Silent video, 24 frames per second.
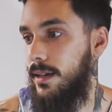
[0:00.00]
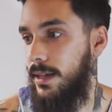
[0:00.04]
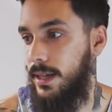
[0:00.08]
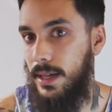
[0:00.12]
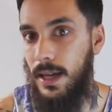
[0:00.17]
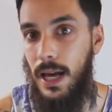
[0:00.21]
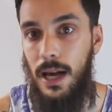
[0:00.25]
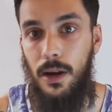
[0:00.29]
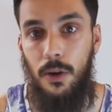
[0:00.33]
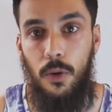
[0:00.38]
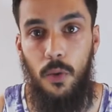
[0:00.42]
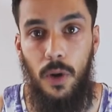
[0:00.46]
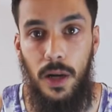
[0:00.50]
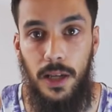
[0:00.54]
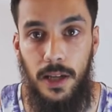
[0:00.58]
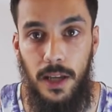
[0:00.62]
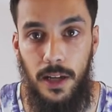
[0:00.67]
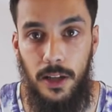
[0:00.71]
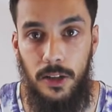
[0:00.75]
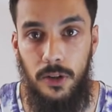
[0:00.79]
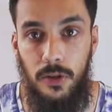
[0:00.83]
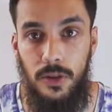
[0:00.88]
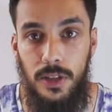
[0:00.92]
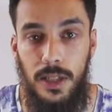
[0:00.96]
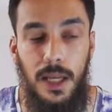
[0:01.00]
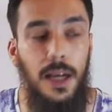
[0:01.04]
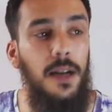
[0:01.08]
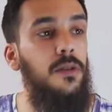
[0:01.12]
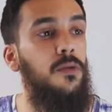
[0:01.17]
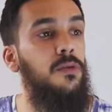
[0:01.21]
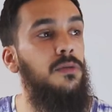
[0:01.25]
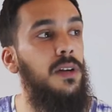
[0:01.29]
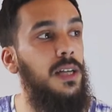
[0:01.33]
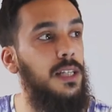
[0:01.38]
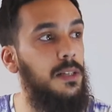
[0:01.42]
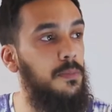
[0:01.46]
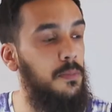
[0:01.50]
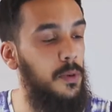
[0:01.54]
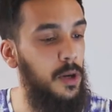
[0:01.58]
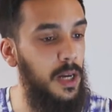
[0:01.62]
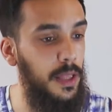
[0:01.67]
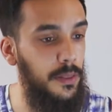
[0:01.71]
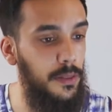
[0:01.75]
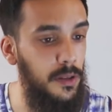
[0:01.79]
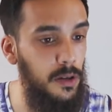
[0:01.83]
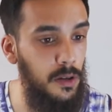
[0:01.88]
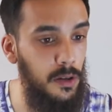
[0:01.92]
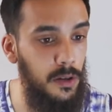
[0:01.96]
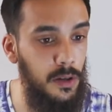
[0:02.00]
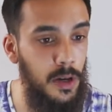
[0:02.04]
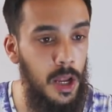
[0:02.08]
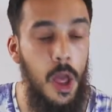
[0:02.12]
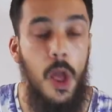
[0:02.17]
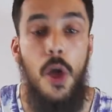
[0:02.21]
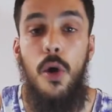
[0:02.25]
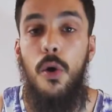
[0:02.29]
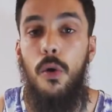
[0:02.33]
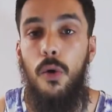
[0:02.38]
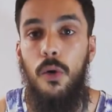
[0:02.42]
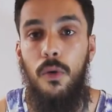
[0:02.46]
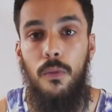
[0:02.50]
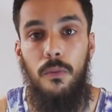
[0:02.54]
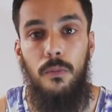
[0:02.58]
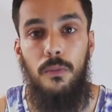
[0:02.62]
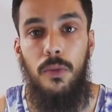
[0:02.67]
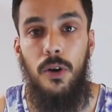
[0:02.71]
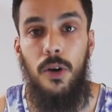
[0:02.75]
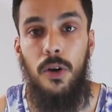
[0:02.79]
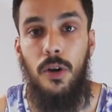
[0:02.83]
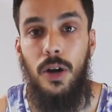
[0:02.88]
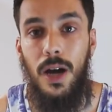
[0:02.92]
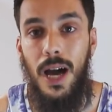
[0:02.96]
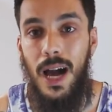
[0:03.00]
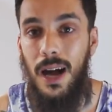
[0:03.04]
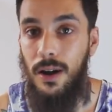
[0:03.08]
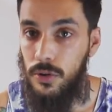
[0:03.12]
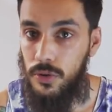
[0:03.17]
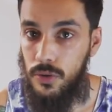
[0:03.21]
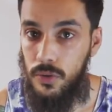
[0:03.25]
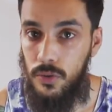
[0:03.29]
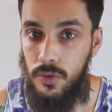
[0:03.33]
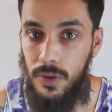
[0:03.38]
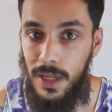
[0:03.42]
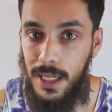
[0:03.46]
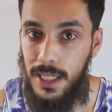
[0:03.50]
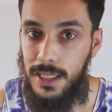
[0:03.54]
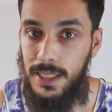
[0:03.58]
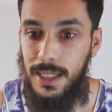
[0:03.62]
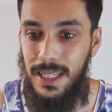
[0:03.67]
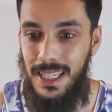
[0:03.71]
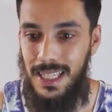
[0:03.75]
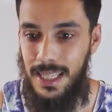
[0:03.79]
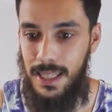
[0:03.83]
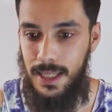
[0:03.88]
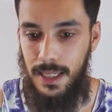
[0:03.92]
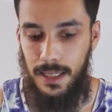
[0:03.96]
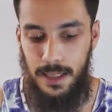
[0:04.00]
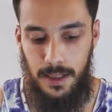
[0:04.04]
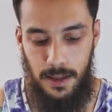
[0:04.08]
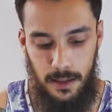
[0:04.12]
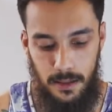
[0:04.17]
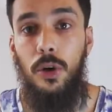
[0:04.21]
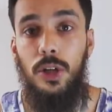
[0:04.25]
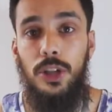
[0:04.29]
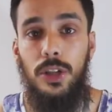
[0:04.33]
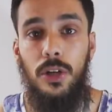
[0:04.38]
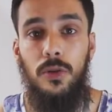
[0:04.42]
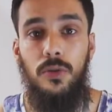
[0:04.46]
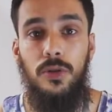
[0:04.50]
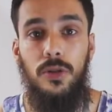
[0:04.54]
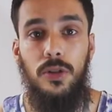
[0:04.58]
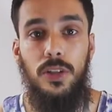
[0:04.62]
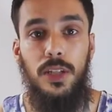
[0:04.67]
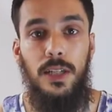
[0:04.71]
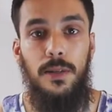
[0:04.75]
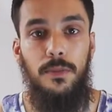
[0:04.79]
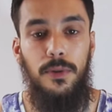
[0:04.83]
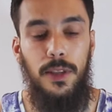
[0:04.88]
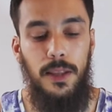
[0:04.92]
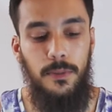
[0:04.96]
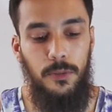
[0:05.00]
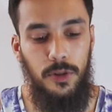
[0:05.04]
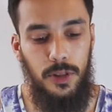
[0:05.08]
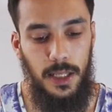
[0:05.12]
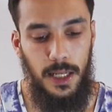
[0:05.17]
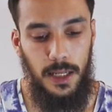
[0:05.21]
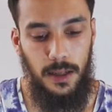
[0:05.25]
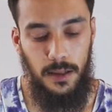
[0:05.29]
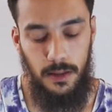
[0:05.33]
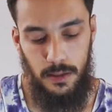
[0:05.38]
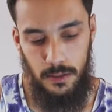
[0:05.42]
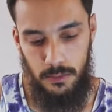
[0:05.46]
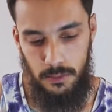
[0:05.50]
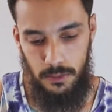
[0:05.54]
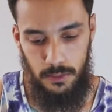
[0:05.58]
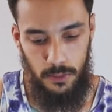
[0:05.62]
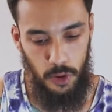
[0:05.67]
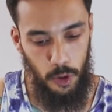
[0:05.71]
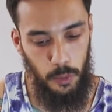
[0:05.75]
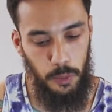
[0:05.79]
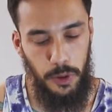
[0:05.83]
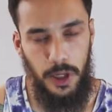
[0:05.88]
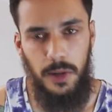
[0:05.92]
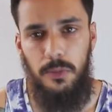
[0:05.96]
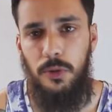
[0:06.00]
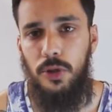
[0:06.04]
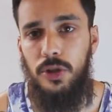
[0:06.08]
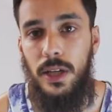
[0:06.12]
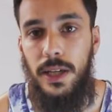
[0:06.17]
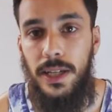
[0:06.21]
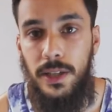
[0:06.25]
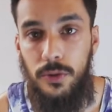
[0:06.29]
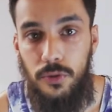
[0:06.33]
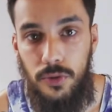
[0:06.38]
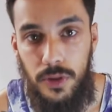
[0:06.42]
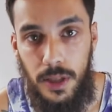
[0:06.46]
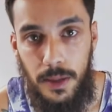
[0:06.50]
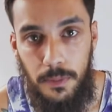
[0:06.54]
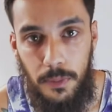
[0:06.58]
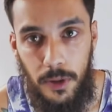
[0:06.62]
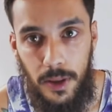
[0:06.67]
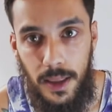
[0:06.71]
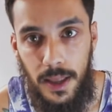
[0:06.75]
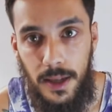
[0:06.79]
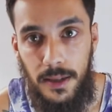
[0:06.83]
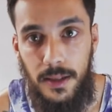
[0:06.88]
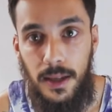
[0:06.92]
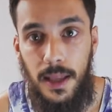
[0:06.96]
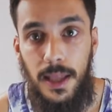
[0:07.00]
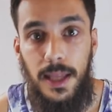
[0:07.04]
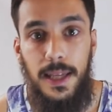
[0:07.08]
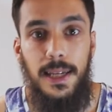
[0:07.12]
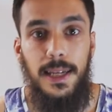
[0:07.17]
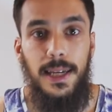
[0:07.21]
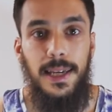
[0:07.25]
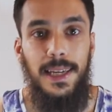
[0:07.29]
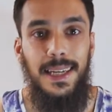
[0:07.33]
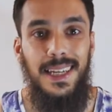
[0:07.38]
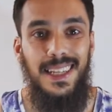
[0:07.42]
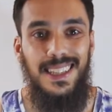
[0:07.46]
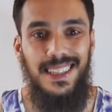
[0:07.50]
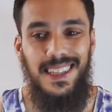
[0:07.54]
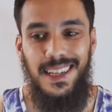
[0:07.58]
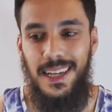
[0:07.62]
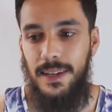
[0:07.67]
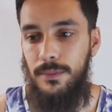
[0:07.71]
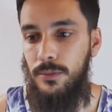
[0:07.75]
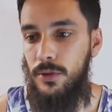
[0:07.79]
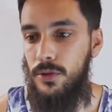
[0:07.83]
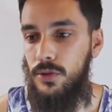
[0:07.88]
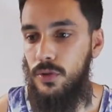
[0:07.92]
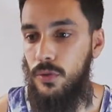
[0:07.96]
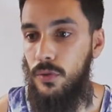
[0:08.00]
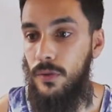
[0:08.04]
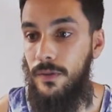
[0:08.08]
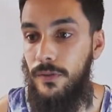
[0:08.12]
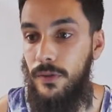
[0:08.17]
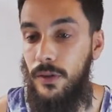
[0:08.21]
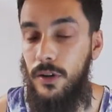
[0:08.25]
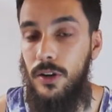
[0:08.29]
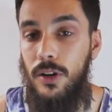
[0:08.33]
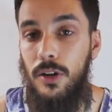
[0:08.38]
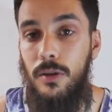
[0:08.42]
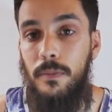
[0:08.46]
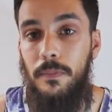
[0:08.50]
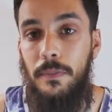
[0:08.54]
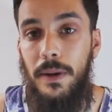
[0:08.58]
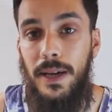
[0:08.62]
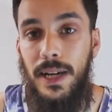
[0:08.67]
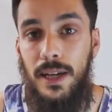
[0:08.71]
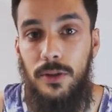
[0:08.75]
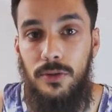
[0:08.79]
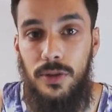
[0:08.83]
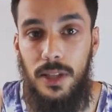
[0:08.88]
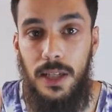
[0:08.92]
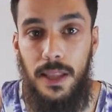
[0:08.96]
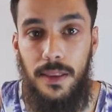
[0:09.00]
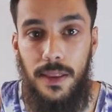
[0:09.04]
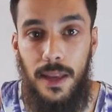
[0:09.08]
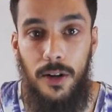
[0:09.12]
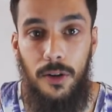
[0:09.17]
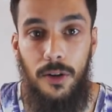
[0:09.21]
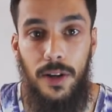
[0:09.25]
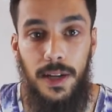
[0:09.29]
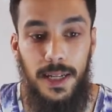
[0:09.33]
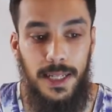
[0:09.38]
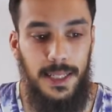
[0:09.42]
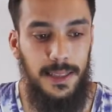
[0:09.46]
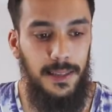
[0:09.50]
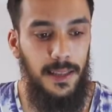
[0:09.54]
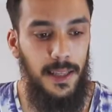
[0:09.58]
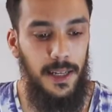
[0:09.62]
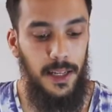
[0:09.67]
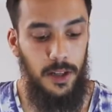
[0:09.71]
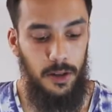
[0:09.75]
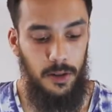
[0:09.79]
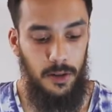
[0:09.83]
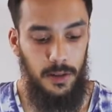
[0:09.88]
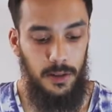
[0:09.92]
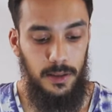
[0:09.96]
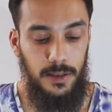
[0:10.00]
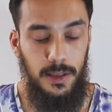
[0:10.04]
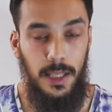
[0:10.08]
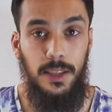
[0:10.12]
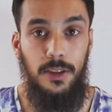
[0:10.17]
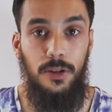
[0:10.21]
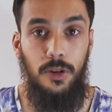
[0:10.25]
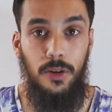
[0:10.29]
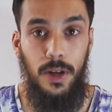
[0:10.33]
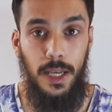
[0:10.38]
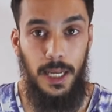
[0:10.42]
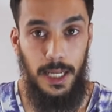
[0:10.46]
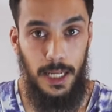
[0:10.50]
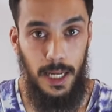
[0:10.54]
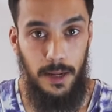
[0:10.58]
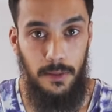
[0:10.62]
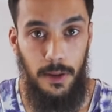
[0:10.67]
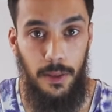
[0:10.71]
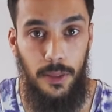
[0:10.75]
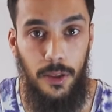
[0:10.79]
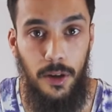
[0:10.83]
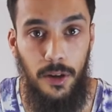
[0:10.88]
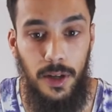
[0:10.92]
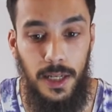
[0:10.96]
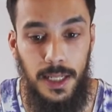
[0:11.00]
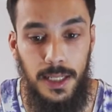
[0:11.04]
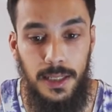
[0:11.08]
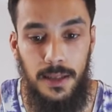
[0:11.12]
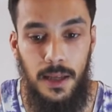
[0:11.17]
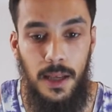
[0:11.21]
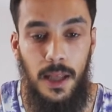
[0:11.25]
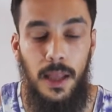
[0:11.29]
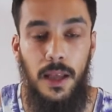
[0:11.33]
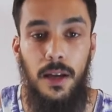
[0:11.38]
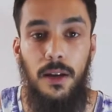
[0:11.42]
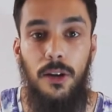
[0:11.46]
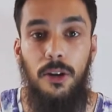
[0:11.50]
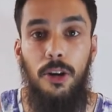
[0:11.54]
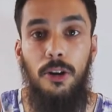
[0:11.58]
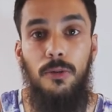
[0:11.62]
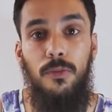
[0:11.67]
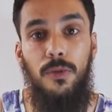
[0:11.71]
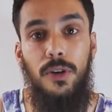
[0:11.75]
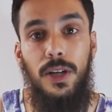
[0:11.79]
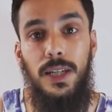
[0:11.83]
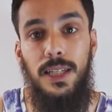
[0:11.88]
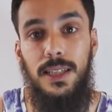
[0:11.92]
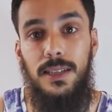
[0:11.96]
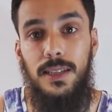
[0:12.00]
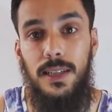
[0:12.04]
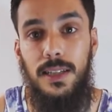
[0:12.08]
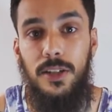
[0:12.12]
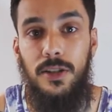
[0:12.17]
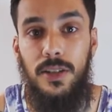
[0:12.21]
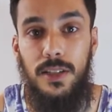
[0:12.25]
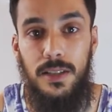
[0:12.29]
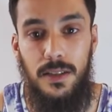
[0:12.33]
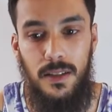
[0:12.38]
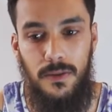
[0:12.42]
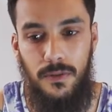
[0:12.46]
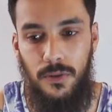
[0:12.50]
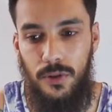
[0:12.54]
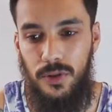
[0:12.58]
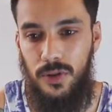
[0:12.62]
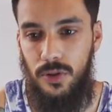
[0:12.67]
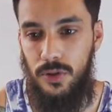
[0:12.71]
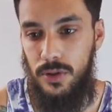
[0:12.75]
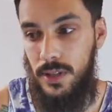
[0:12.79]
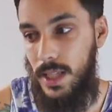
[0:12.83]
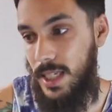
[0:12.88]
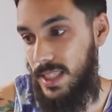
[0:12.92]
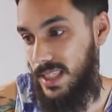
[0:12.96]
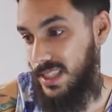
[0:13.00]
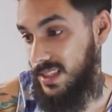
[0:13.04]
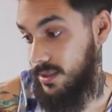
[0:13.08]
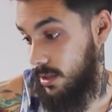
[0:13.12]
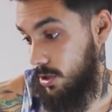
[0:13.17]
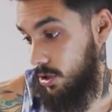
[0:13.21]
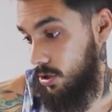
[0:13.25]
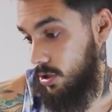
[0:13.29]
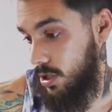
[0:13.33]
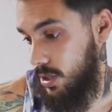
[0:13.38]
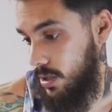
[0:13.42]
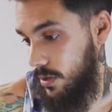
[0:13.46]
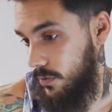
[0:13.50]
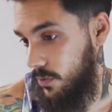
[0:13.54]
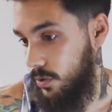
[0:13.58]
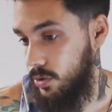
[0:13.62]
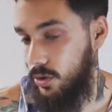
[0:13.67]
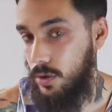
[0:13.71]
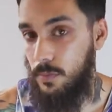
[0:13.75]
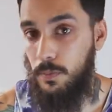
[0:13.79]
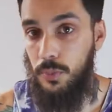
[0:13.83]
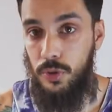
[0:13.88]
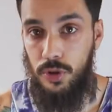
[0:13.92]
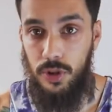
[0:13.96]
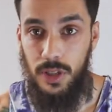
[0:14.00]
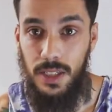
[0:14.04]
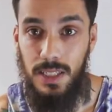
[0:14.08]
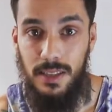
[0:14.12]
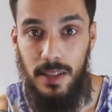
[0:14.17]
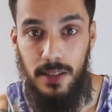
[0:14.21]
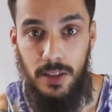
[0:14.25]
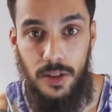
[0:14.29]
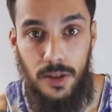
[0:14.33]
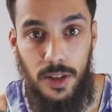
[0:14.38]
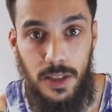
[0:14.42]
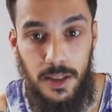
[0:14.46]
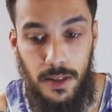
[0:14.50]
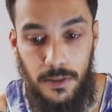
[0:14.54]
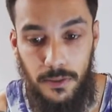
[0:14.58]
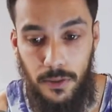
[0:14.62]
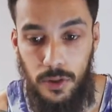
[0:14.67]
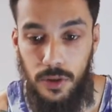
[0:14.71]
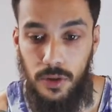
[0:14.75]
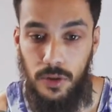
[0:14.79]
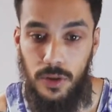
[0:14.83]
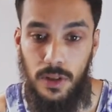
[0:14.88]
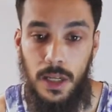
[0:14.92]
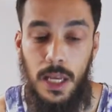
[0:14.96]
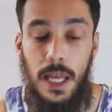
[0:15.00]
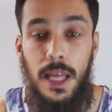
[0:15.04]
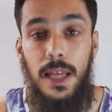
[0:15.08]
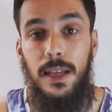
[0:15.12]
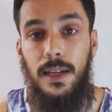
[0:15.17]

eh, cualquier cosa, una exploración, un blog a oscuras, etc. Otro uso que le podemos dar, lo ponemos en un trípode y tenemos un foco para utilizarlo en exterior, tanto en grabaciones como en sesiones de fotos. Dirás, ¿en sesiones de fotos? Pues sí, en sesiones de fotos.